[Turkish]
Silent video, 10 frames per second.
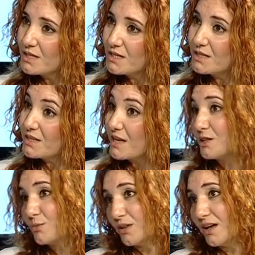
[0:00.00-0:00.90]
e,
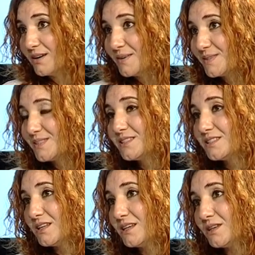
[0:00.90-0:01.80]
geldi bana. Siz,
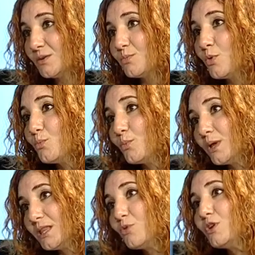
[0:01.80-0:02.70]
e,
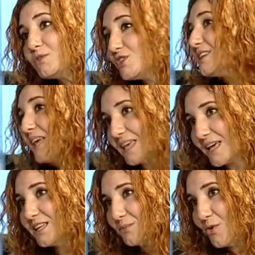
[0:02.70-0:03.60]
ben de böyle bir şey denk
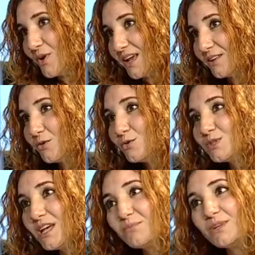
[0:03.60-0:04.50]
geldim örneğin. O
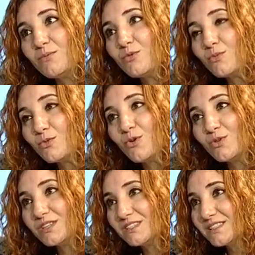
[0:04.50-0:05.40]
yüzden bilemiyorum bu
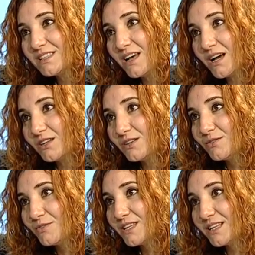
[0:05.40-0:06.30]
konuda sizinle aynı
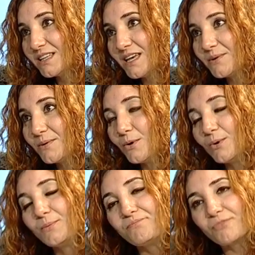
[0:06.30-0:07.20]
fikirde
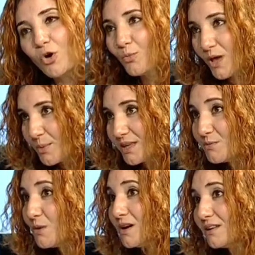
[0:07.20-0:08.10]

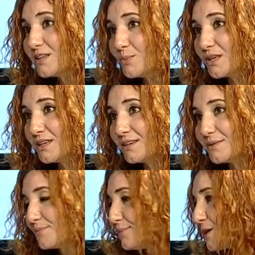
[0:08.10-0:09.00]
olmayabilirim ama tabii ki
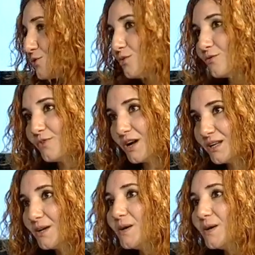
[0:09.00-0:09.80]
pek çok Yok şey